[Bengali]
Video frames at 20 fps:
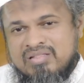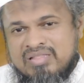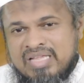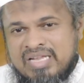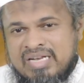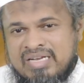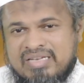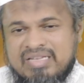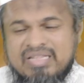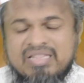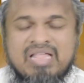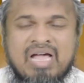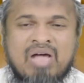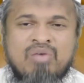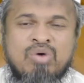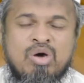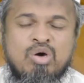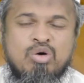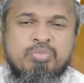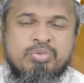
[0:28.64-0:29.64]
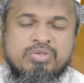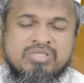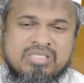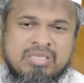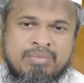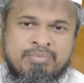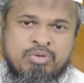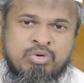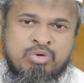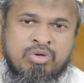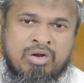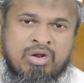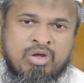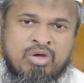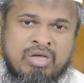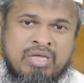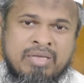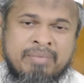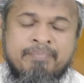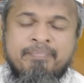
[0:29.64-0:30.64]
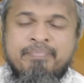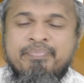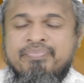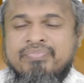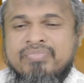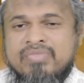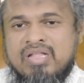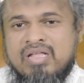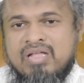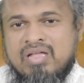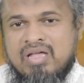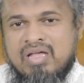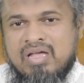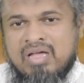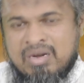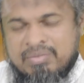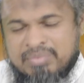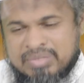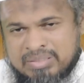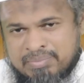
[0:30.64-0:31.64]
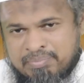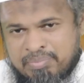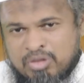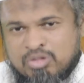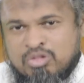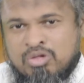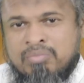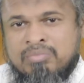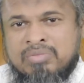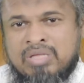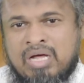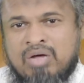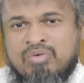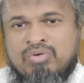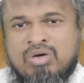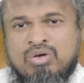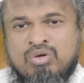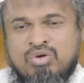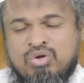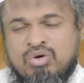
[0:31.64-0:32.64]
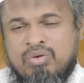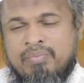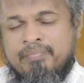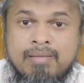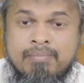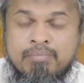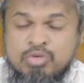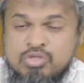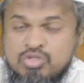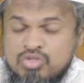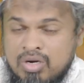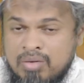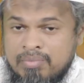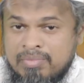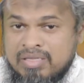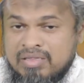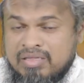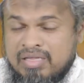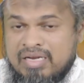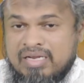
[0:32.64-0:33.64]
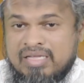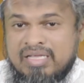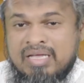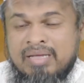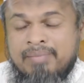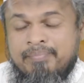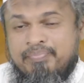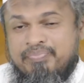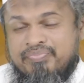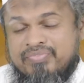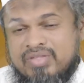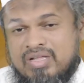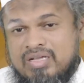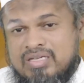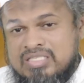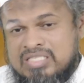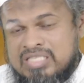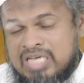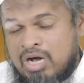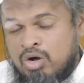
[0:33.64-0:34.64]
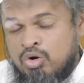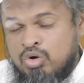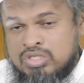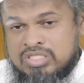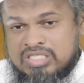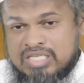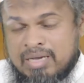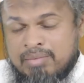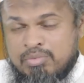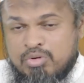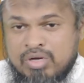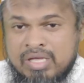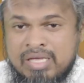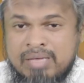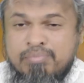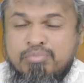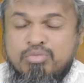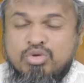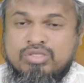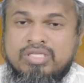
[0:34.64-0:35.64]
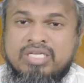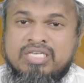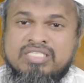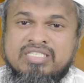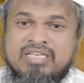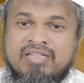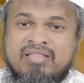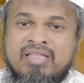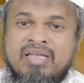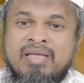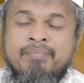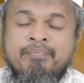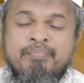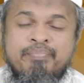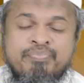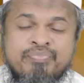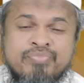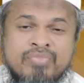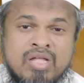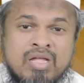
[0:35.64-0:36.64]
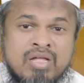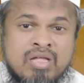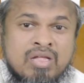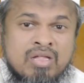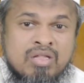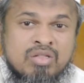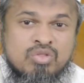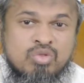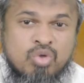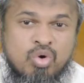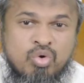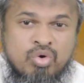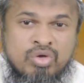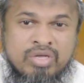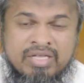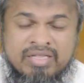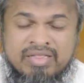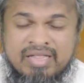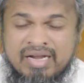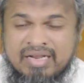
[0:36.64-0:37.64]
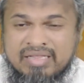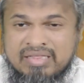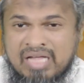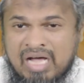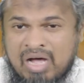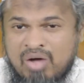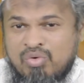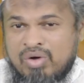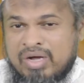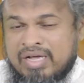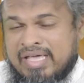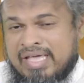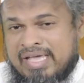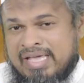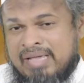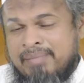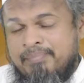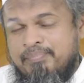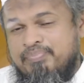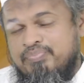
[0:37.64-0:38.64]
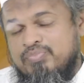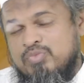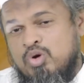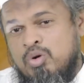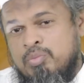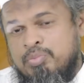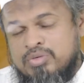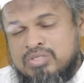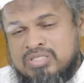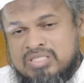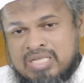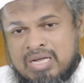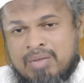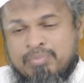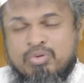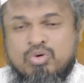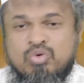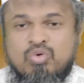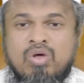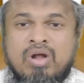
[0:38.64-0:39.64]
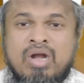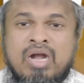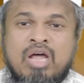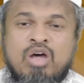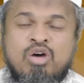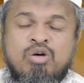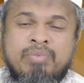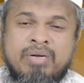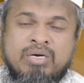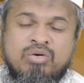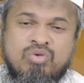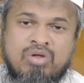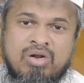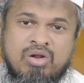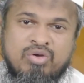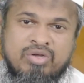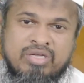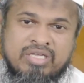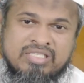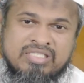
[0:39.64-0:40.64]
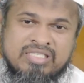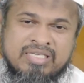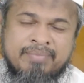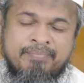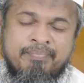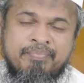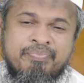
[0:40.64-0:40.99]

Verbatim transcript: তিনটি দাওয়া উপস্থাপন করা হয় এর মাঝে প্রথম দাওয়া হলো মুসলমানদেরকে সাহস এবং হিম্মতের সাথে তৌহিদের দাওয়াকে উপস্থাপন করার আহ্বান করা হয়েছে